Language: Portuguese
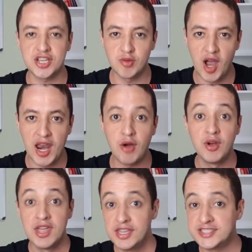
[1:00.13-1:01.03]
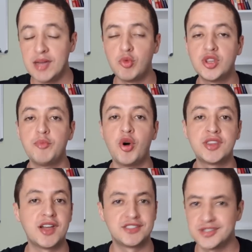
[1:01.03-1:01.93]
do canal isso é muito
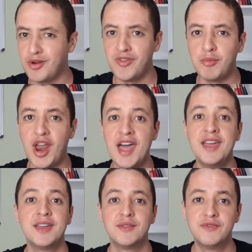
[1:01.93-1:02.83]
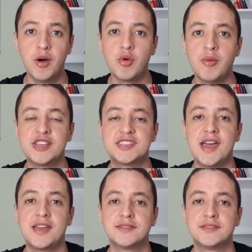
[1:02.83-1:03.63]
importante. Então vamos lá, vamos começar.